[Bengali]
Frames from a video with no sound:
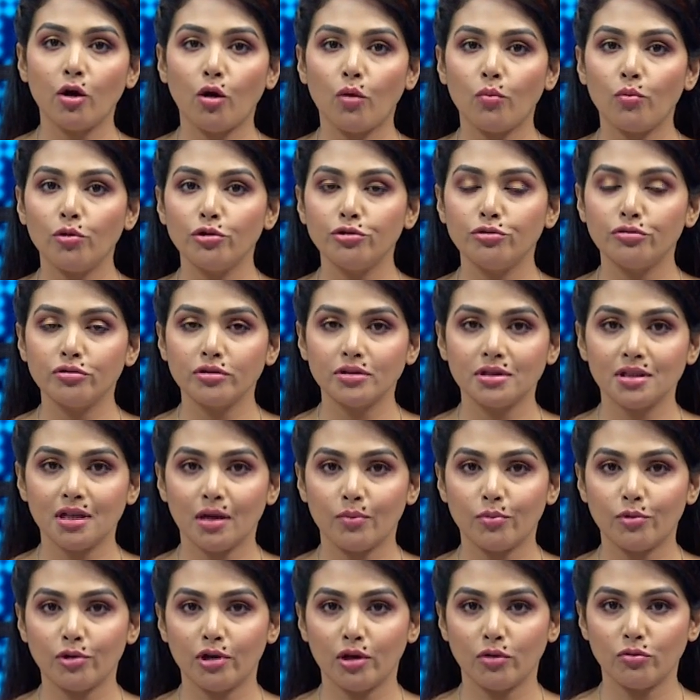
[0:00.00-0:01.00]
অবৈধ
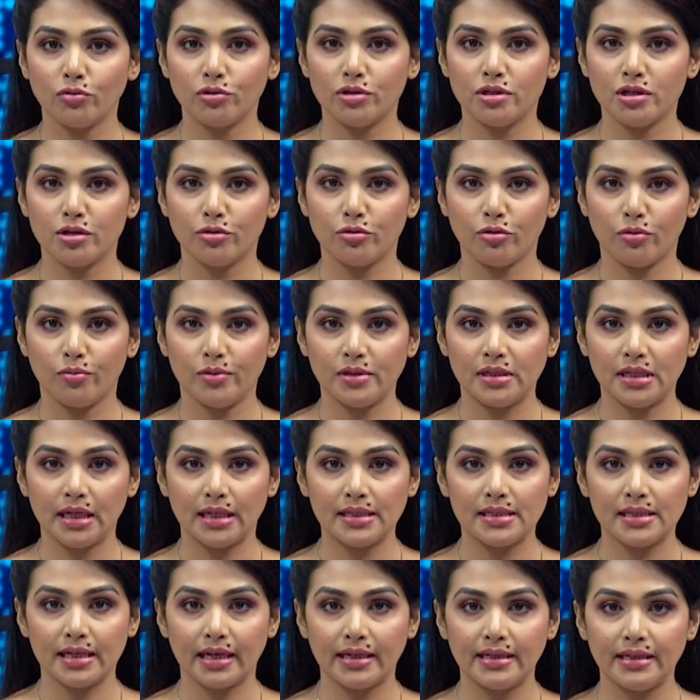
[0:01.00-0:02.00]
স্থাপনা উচ্ছেদ অভিযান
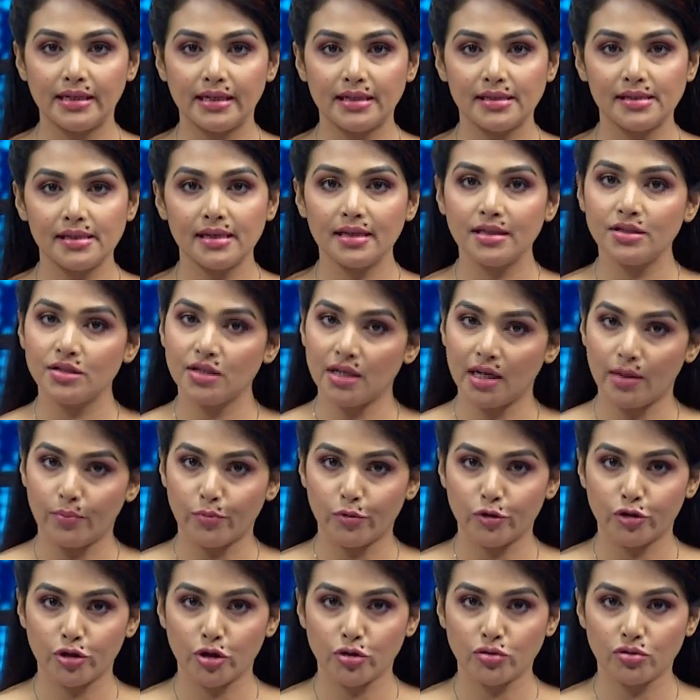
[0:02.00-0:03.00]
চালিয়েছে জেলা
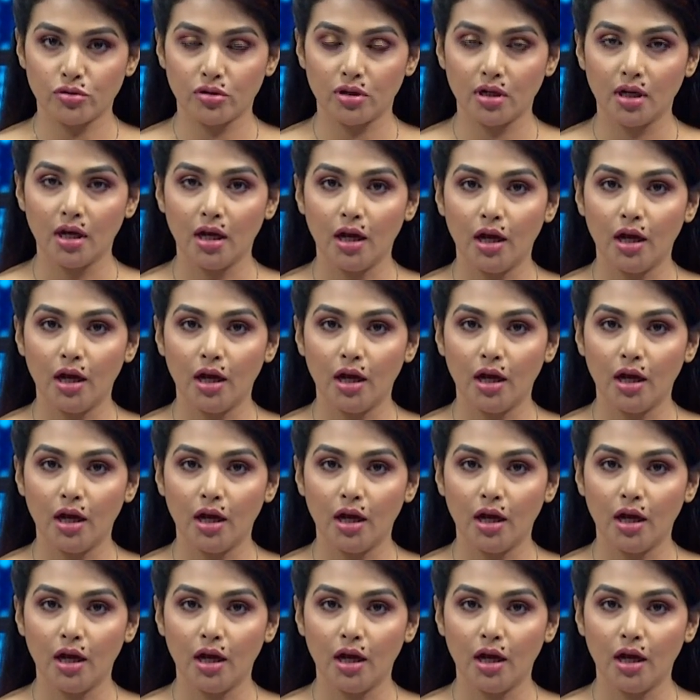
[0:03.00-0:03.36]
প্রশাসন